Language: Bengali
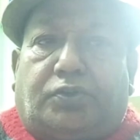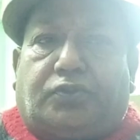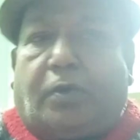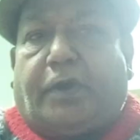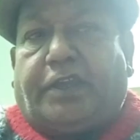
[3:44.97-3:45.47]

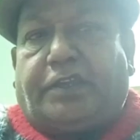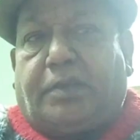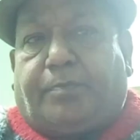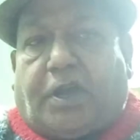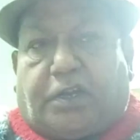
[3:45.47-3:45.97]
সবাই
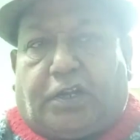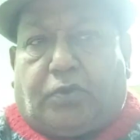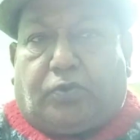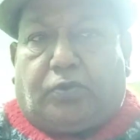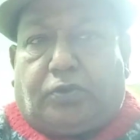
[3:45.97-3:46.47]
গিয়ে
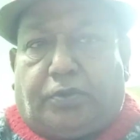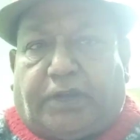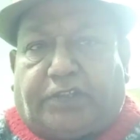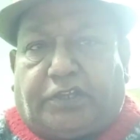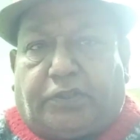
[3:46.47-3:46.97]
পাকড়াও করলো ওই
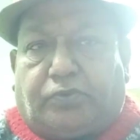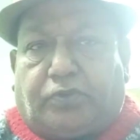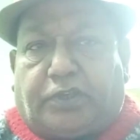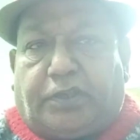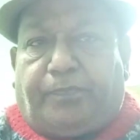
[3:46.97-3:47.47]
বাচ্চা
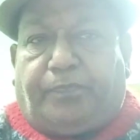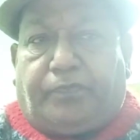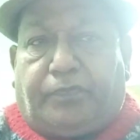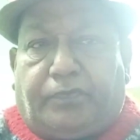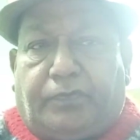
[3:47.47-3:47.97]
দুটোকে
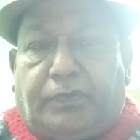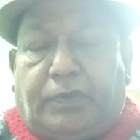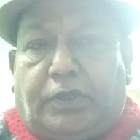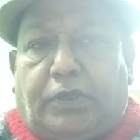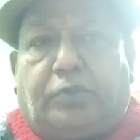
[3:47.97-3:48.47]

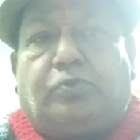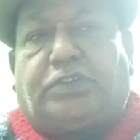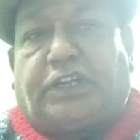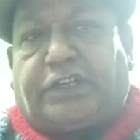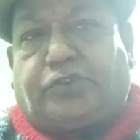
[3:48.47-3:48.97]
দু
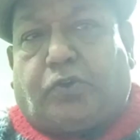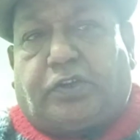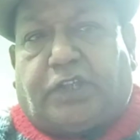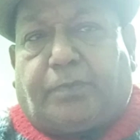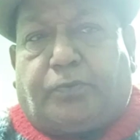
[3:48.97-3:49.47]
চারটে
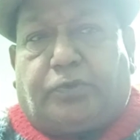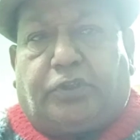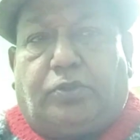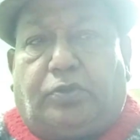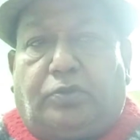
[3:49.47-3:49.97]
চর থাপ্পড়
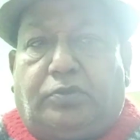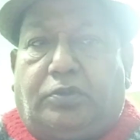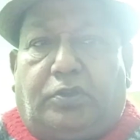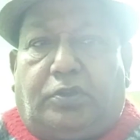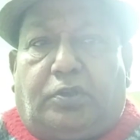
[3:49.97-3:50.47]
দিল
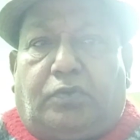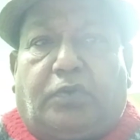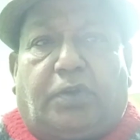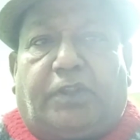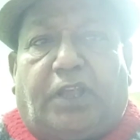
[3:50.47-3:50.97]

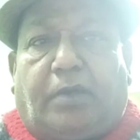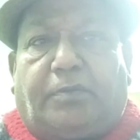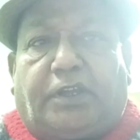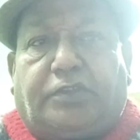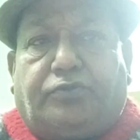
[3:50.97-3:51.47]
ওরা বলে
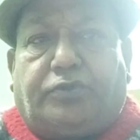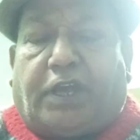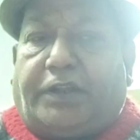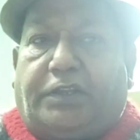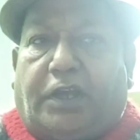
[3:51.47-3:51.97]
আমরা কিছু
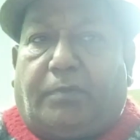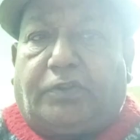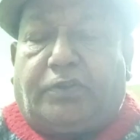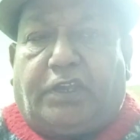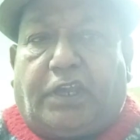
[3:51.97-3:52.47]
জানি না
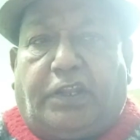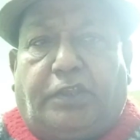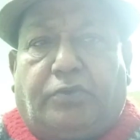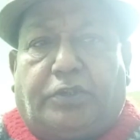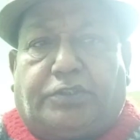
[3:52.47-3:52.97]
আমরা তো
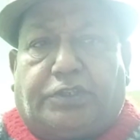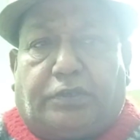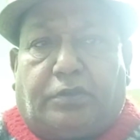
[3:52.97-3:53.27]
এখানেই রয়েছি